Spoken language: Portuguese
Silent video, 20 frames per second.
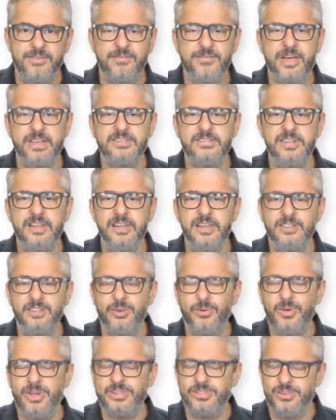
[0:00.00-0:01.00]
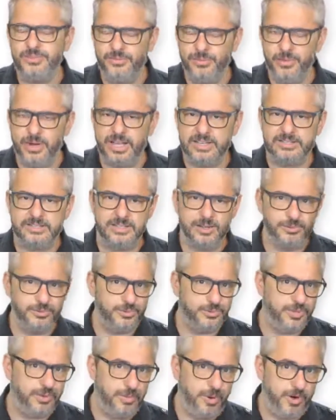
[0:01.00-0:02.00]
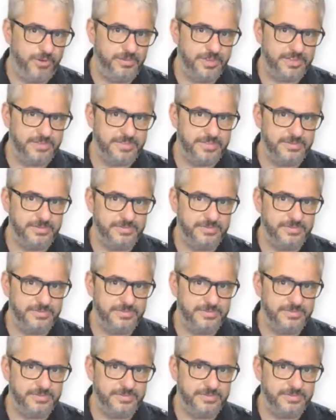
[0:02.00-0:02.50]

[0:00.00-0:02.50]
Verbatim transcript: facilitam a divulgação dos imóveis.